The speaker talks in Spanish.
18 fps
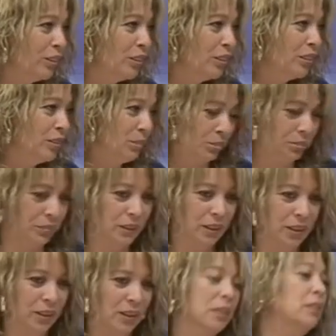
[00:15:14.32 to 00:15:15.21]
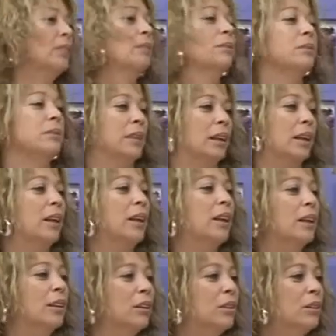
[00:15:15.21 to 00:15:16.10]
¿no? Siendo juzgados, eso es lo que ve la
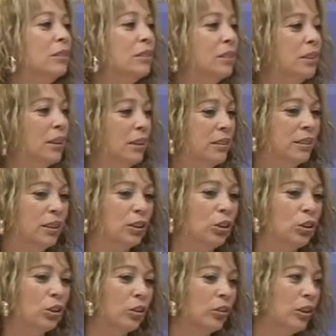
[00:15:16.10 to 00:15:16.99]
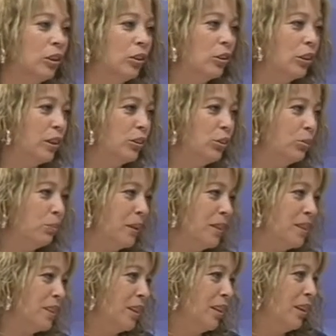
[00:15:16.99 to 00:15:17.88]
ciudadanía. el y señor realmente... Rodrigo
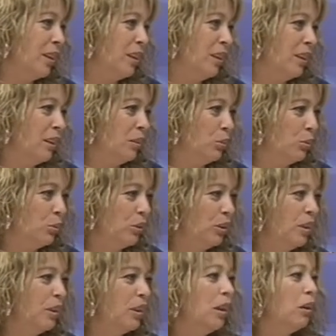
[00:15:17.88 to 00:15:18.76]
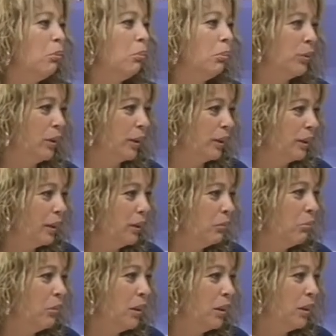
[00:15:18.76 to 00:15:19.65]
pasa de puntillas por el
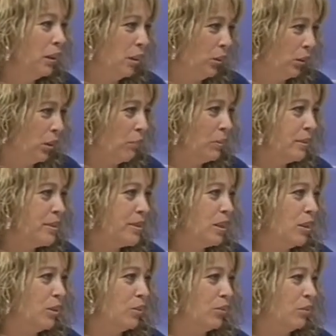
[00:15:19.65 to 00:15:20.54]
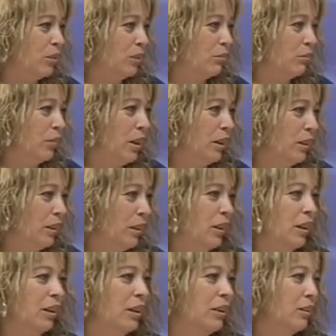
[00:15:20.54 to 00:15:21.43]
tema de lo que ha pasado en
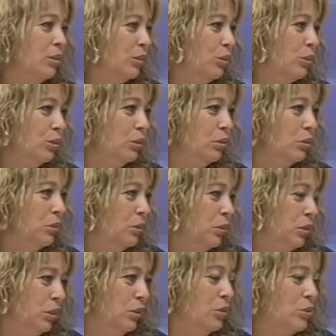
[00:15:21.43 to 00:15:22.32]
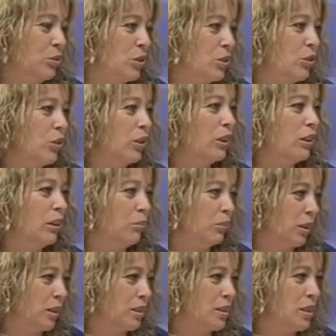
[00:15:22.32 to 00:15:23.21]
Bankia y otros señores
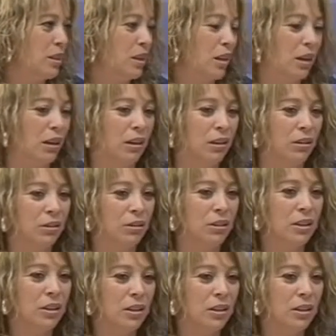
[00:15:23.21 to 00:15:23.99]
también que se han llegado